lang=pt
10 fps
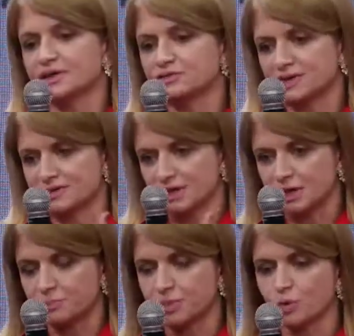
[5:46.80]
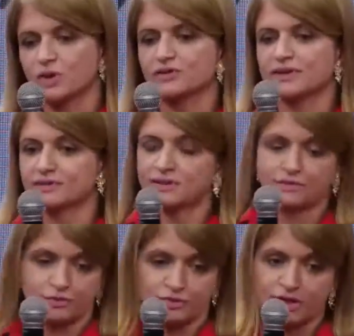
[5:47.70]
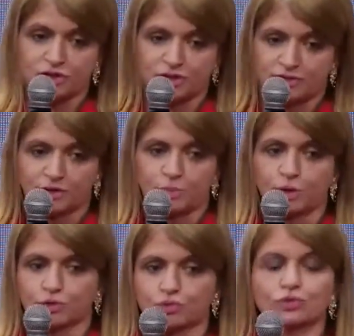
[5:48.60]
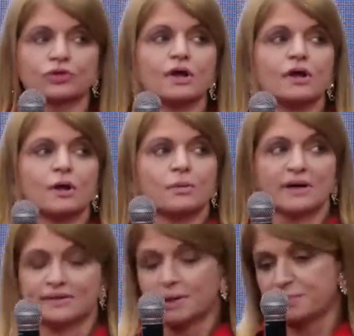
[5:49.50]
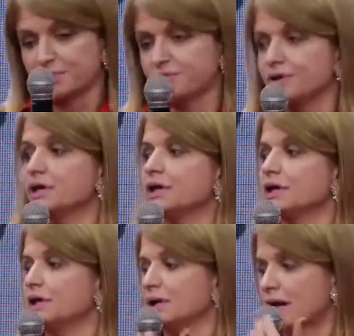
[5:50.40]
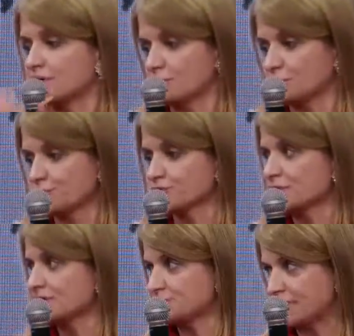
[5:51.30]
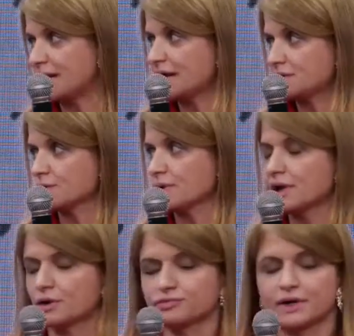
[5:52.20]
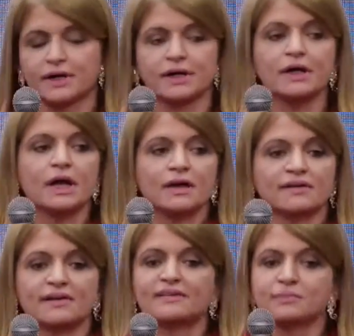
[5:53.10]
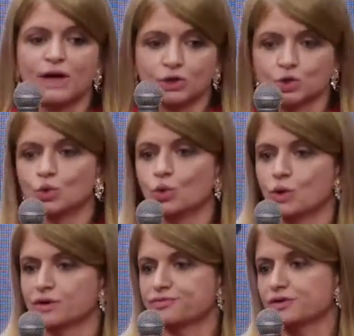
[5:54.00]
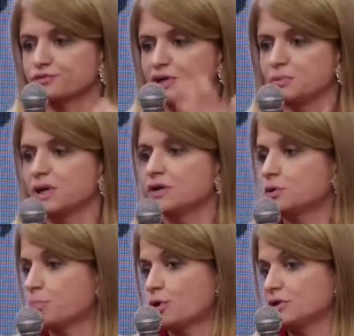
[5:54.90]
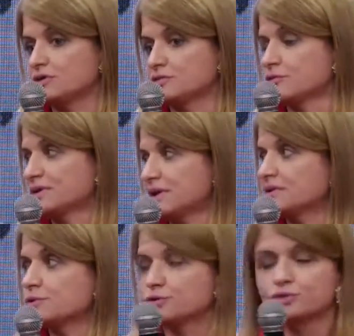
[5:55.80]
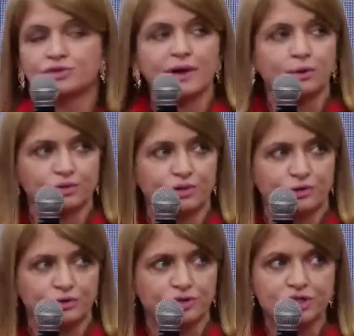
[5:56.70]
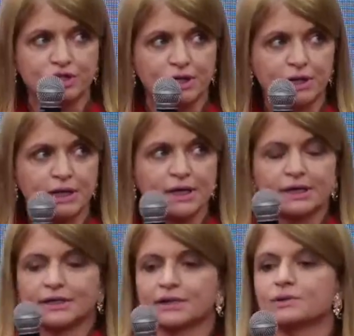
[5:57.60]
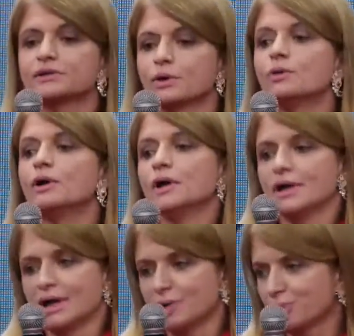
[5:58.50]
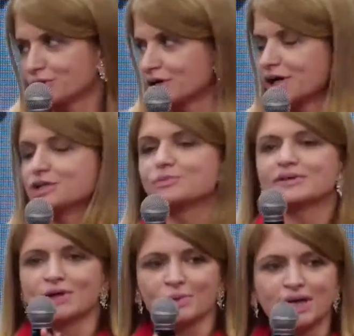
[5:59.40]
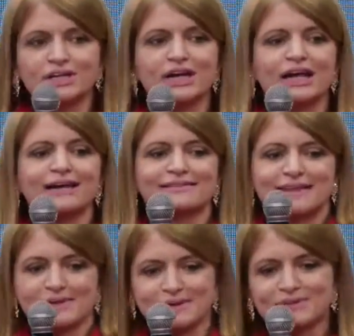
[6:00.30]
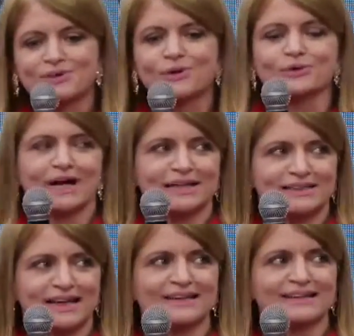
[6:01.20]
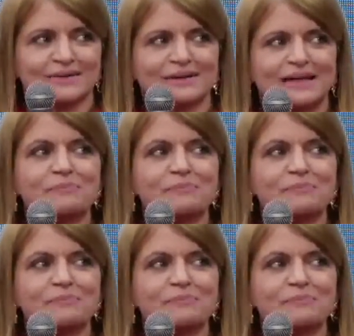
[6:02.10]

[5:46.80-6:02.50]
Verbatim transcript: de fazer, pelo menos essas que seja que seja pelo SUS, mas HPV, a, o reforço dado tétano, né, que eu falei, às vezes ele se machuca, faz um ferimento e pode desenvolver tétano se não tiver com os reforços em dia. Entendeu? Então, é importante, mas realmente eles têm uma dificuldade de adesão até